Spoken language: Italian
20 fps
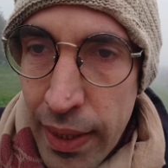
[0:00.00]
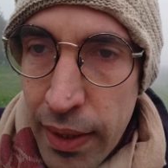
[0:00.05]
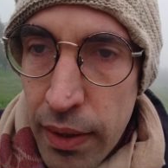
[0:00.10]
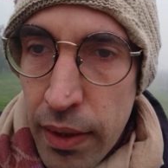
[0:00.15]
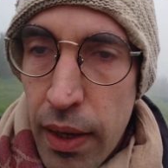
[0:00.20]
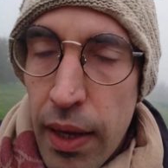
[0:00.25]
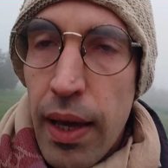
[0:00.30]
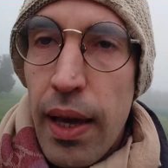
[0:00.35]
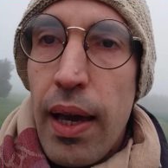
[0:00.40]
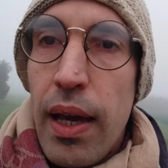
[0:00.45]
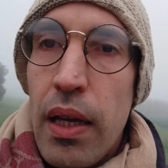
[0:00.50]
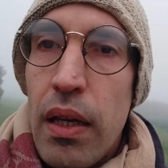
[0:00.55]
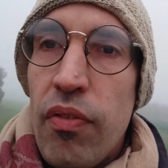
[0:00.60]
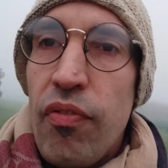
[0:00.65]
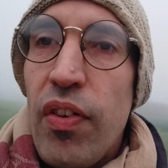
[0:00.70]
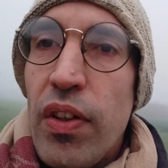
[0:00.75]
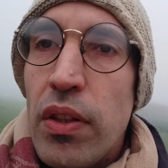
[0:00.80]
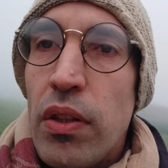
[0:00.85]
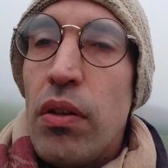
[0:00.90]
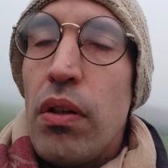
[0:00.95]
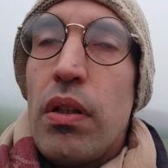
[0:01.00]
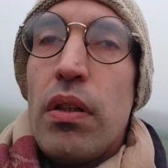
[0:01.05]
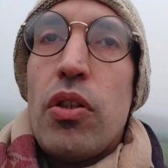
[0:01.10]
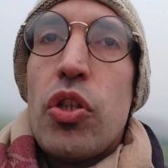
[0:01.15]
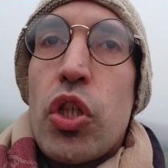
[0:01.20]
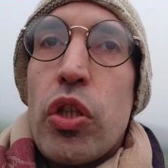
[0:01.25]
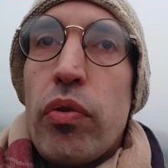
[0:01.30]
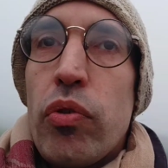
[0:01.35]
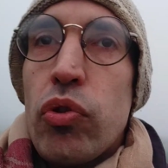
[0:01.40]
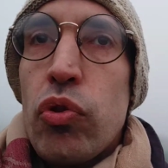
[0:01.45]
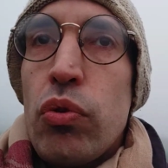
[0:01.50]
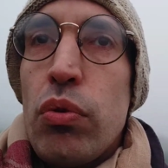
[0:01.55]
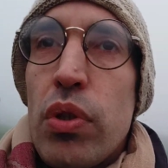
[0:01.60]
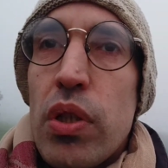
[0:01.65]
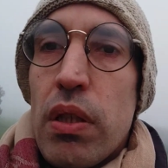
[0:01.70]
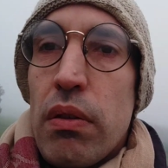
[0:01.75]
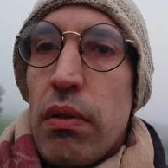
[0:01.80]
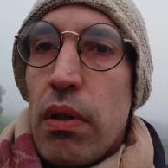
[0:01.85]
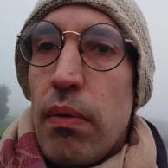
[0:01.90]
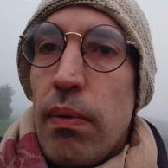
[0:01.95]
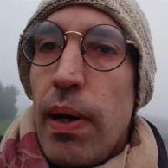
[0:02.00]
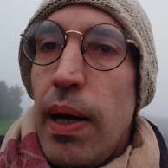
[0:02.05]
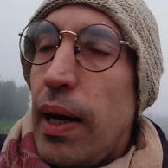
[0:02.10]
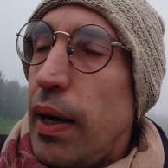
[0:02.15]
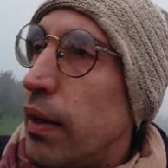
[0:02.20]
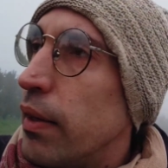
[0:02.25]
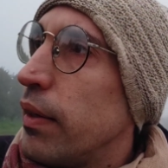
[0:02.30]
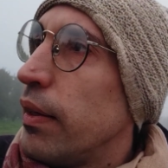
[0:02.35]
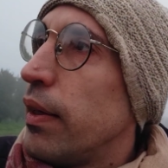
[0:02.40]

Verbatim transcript: E infatti io le dicevo, scusami, ma,